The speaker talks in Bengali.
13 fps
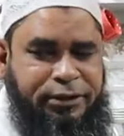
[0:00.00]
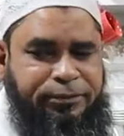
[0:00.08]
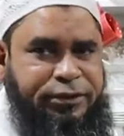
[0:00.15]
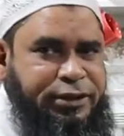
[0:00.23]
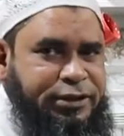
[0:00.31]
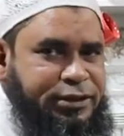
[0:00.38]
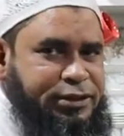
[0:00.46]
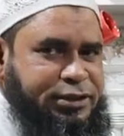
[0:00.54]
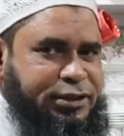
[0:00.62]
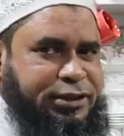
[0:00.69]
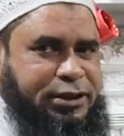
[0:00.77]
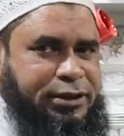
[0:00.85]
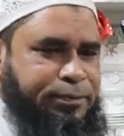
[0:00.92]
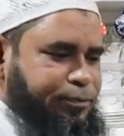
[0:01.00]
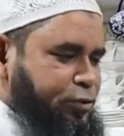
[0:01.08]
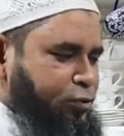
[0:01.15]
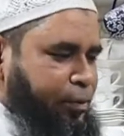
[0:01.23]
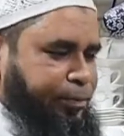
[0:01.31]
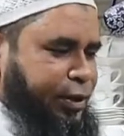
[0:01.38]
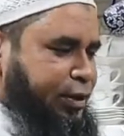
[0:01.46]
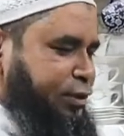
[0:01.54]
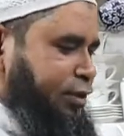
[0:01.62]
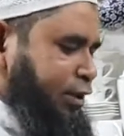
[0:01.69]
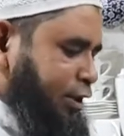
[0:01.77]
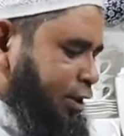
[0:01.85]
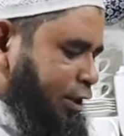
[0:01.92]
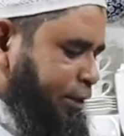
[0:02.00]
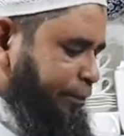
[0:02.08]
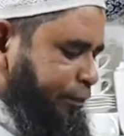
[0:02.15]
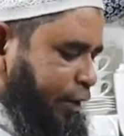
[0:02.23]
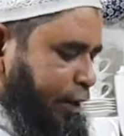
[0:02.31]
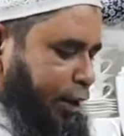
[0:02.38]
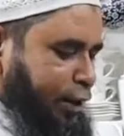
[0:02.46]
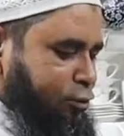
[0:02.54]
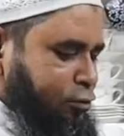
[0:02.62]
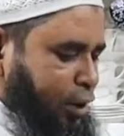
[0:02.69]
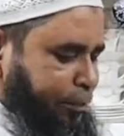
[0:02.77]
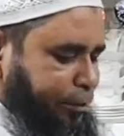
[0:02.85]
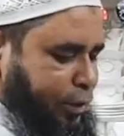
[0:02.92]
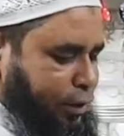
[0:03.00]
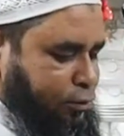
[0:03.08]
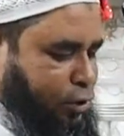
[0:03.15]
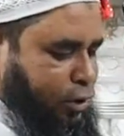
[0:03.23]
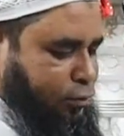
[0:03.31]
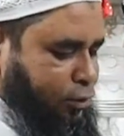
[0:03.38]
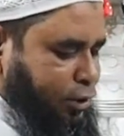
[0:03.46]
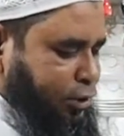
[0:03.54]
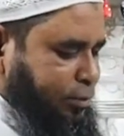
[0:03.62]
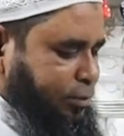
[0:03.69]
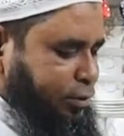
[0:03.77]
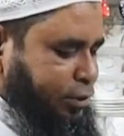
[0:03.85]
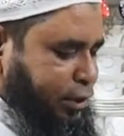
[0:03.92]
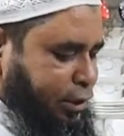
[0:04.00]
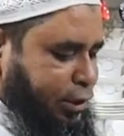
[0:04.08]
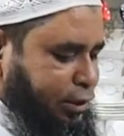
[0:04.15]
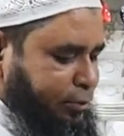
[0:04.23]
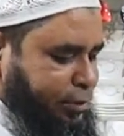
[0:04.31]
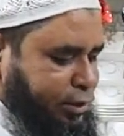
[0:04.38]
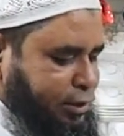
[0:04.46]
গিফট দিয়ে দিচ্ছি গিফট কোম্পানির থেকে এগুলো আপনারা দয়া করে নেবেন দেখে নেবেন